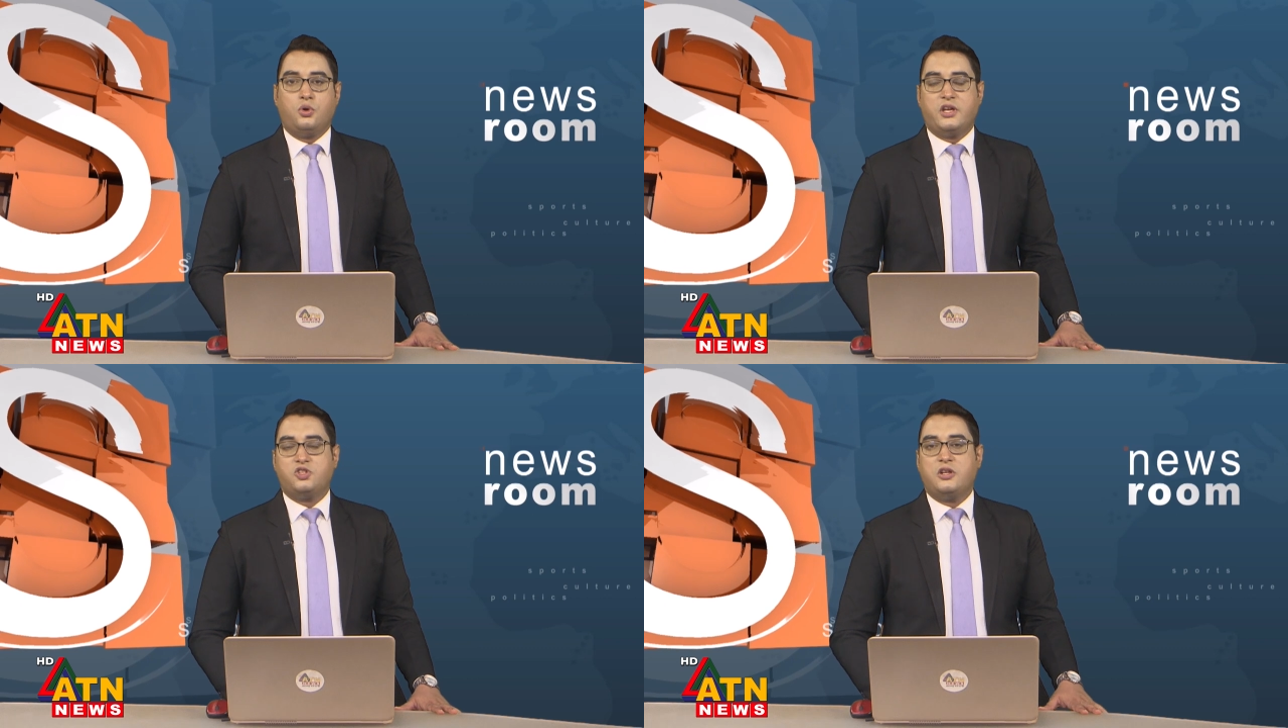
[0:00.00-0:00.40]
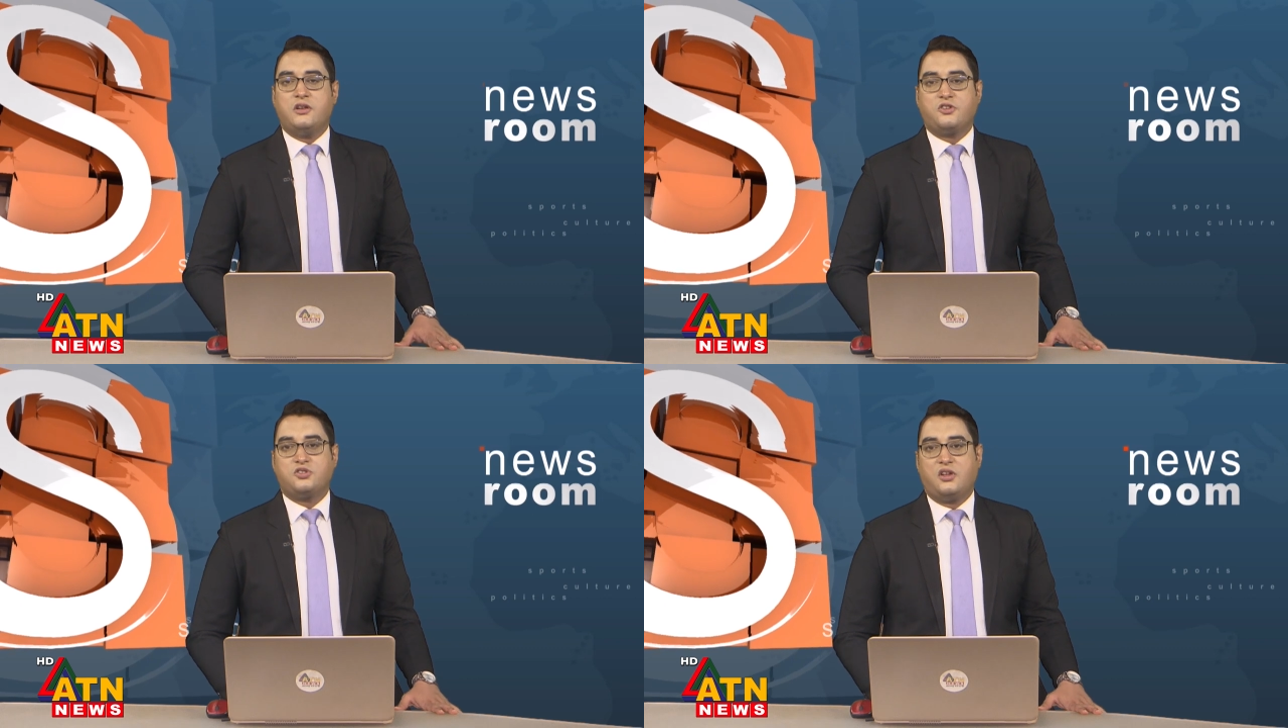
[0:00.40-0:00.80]

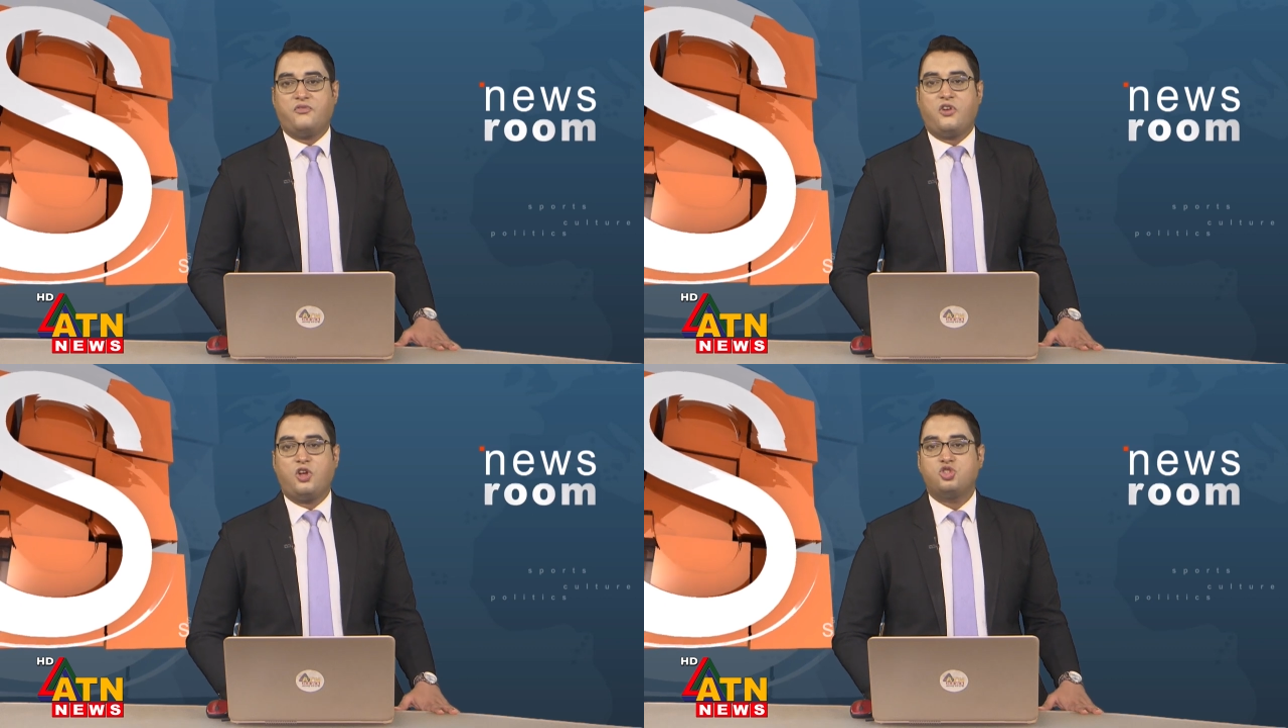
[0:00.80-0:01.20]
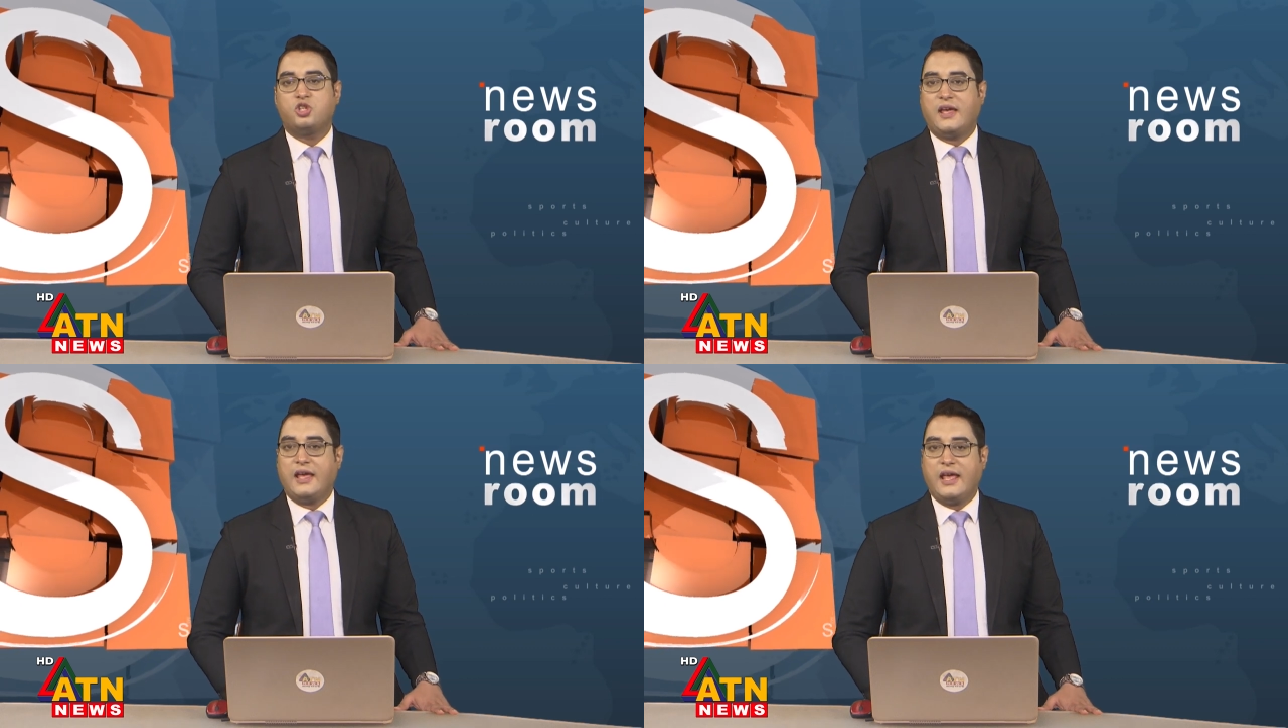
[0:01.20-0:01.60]
কুকিচের ন্যাশনাল
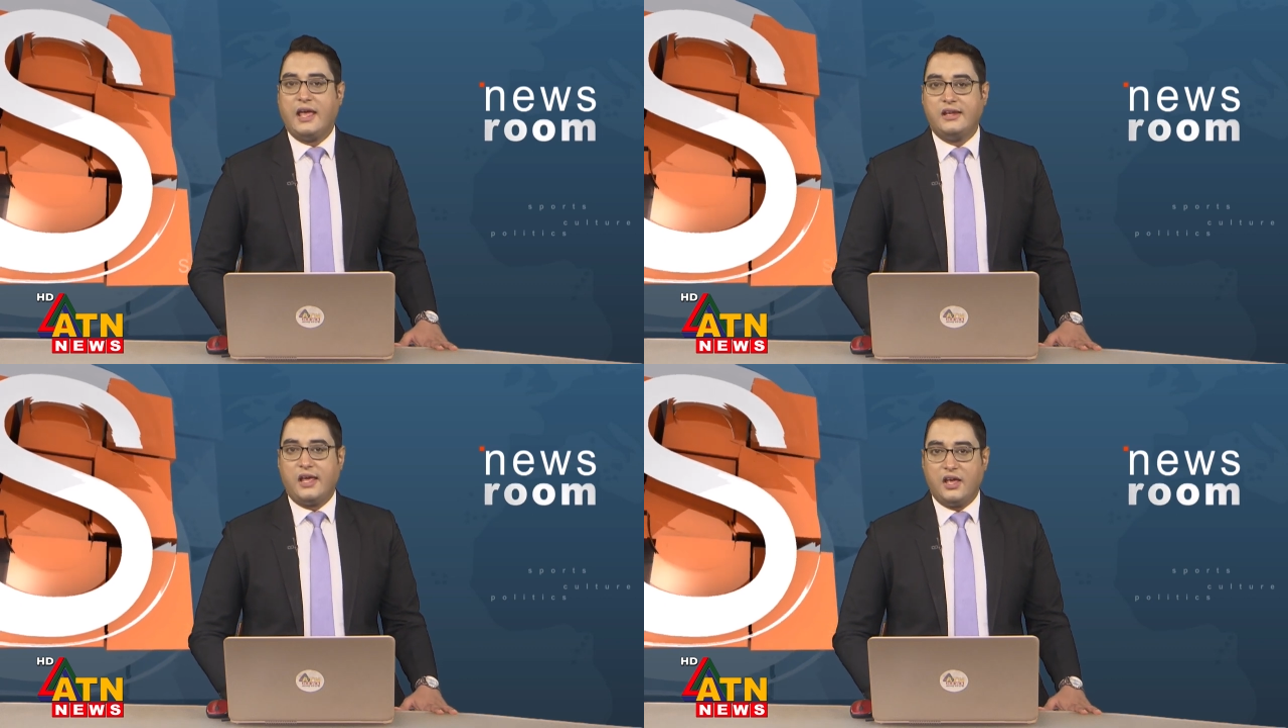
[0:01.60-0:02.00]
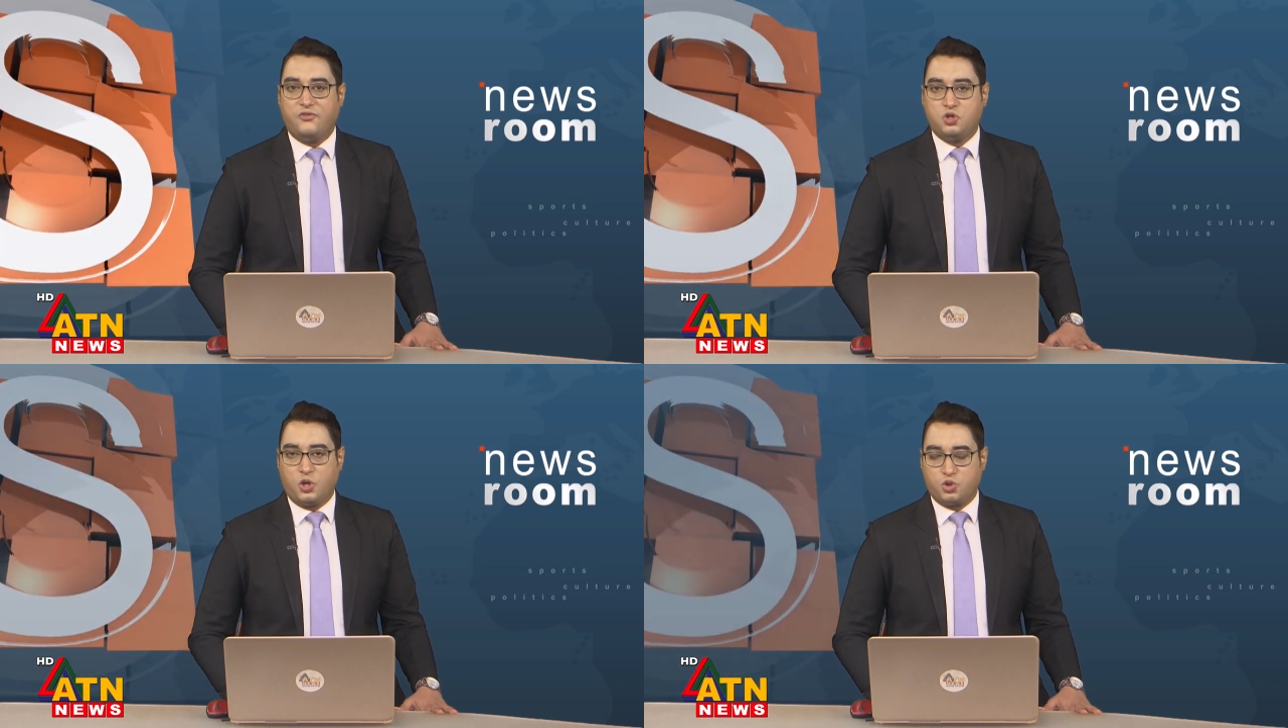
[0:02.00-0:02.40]
ফ্রন্ট
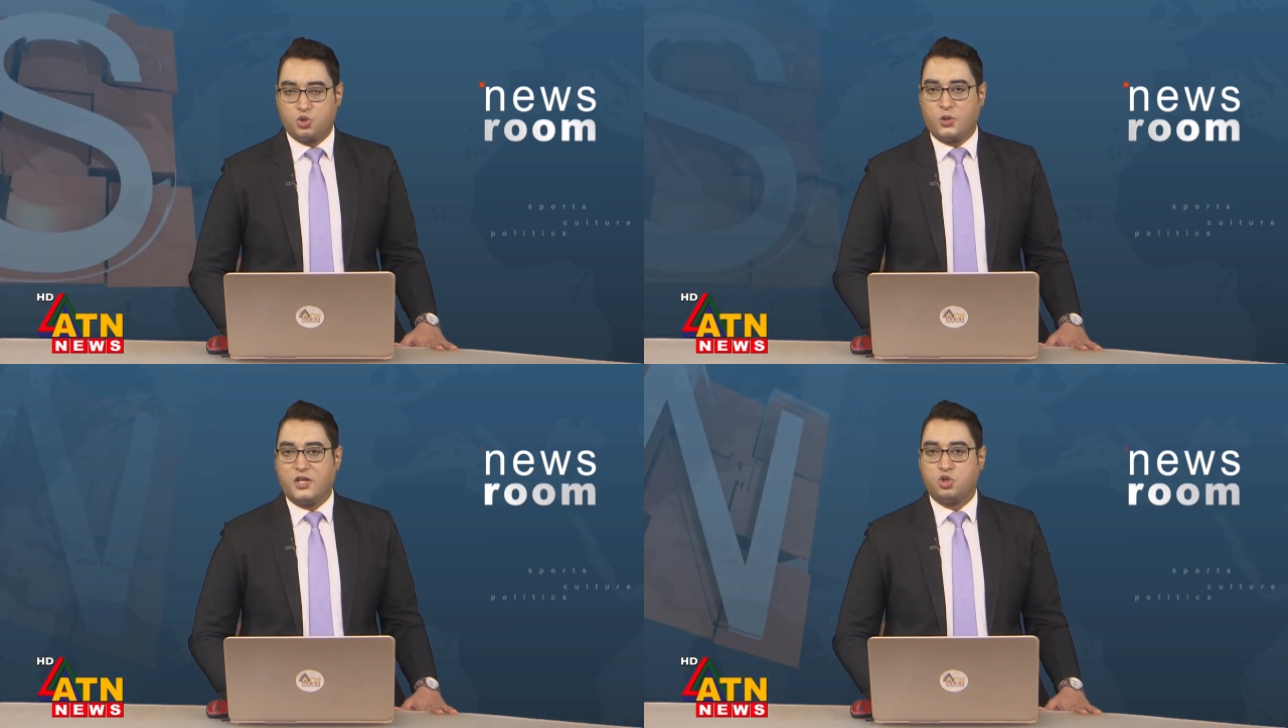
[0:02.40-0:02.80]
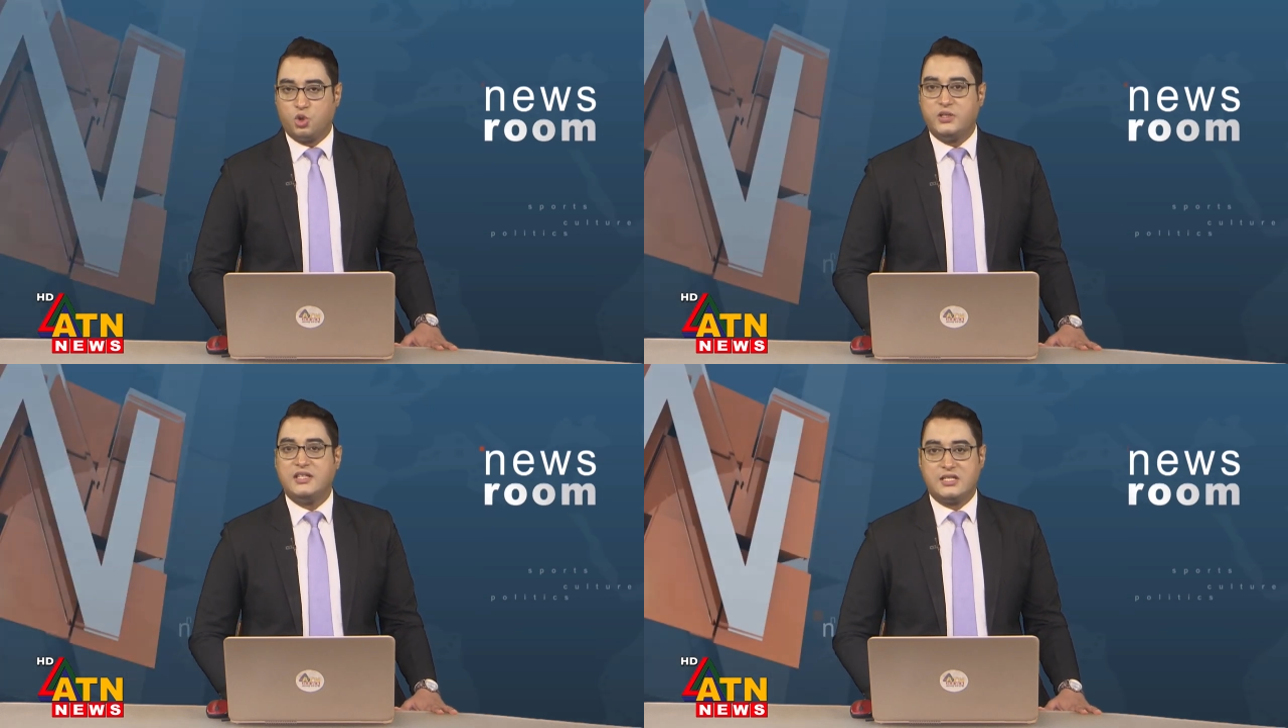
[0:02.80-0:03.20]
কেএনএফ সদস্যরা
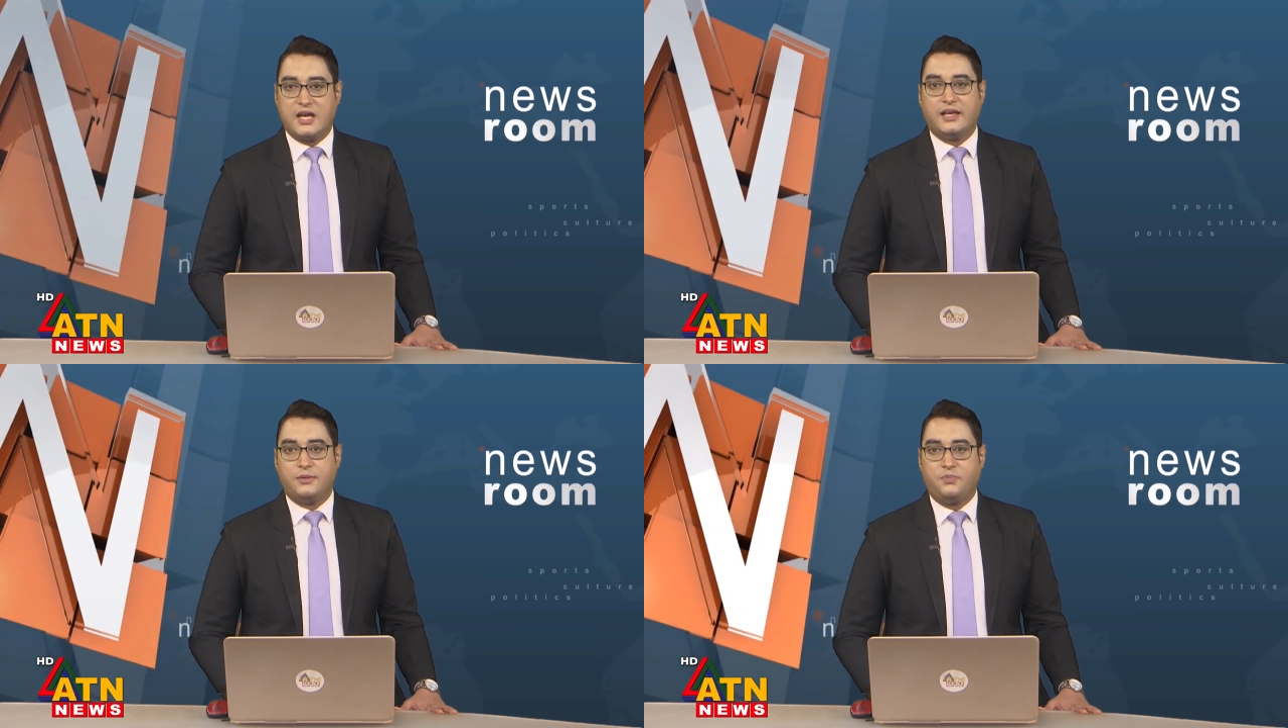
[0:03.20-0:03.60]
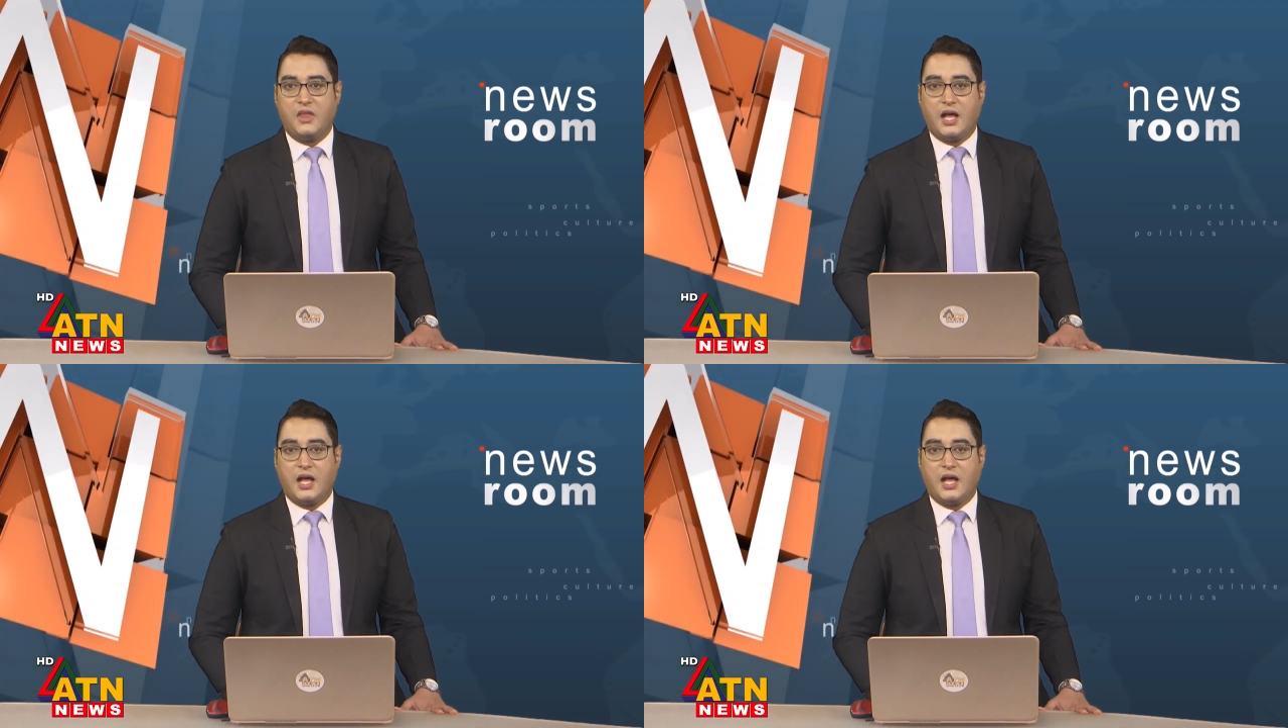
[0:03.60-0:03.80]
যদি চায়